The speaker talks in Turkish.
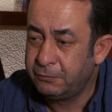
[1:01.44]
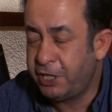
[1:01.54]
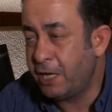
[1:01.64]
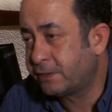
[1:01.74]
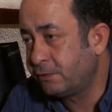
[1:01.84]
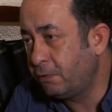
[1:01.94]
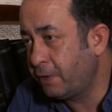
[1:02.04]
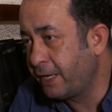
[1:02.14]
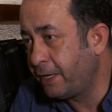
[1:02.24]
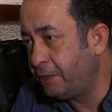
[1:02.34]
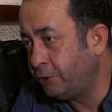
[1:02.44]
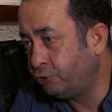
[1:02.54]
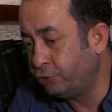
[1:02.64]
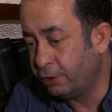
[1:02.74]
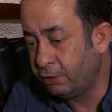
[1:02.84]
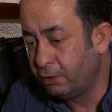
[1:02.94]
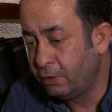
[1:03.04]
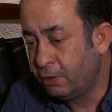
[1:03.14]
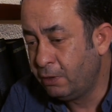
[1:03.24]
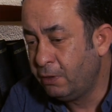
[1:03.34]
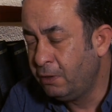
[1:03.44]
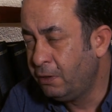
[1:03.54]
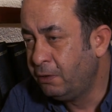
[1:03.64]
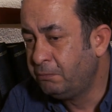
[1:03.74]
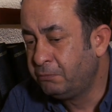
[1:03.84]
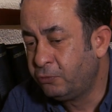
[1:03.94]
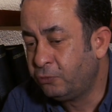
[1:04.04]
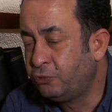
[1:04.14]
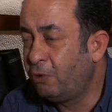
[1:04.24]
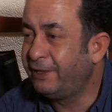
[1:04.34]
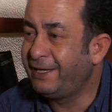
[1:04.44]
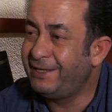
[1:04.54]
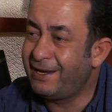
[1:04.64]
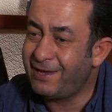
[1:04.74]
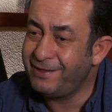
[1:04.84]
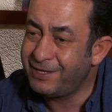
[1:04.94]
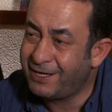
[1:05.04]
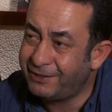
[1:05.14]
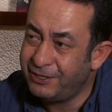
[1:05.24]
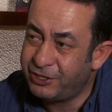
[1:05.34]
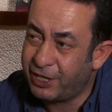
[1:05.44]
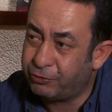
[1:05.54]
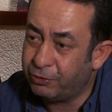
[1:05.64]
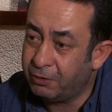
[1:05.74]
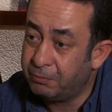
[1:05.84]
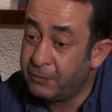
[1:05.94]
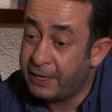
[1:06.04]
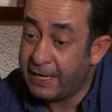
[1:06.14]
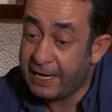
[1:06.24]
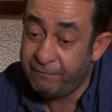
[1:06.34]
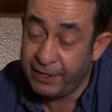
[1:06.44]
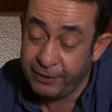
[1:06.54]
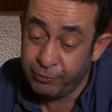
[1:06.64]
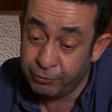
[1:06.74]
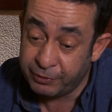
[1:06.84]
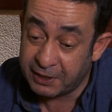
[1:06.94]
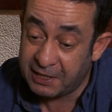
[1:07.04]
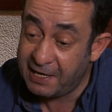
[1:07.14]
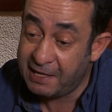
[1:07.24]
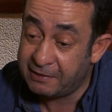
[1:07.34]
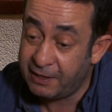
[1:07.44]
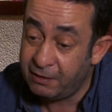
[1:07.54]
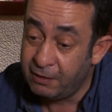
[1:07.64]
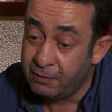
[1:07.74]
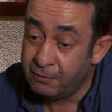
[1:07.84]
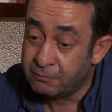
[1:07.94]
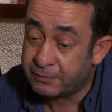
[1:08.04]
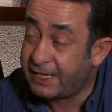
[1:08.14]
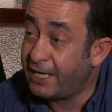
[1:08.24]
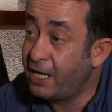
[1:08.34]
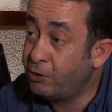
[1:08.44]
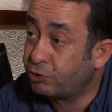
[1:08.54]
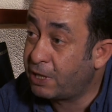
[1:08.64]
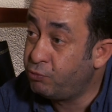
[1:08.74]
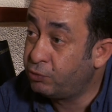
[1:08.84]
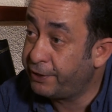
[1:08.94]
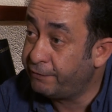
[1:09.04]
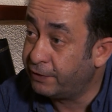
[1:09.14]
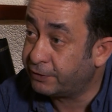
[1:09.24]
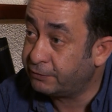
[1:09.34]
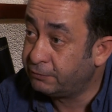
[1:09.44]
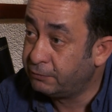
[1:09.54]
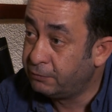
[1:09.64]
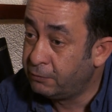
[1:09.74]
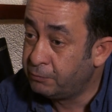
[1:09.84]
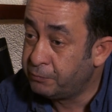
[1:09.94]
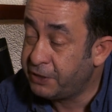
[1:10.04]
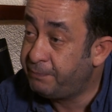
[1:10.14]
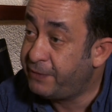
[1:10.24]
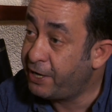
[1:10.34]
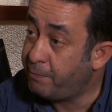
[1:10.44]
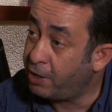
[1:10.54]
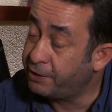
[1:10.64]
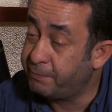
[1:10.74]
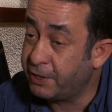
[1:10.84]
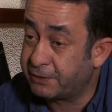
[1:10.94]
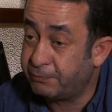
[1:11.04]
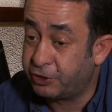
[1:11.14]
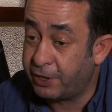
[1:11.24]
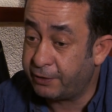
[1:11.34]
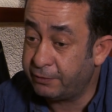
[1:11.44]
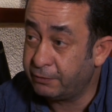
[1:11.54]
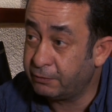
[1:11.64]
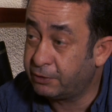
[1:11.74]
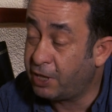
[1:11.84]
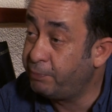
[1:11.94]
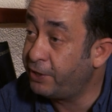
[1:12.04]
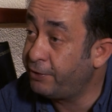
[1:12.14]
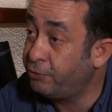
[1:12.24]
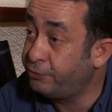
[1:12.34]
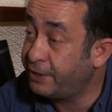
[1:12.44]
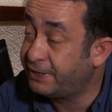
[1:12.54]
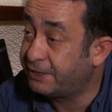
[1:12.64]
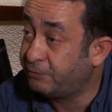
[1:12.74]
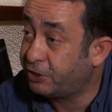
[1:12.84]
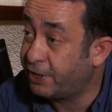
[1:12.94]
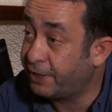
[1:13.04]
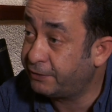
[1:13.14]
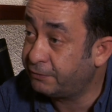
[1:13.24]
Şansını oraya yerleşiyor. Yolda giderken dikkatini çekiyor. Evlerin önünde genelde salyangoz kabukları var. İplere bağlayıp asmışlar kapıların önüne dizmişler.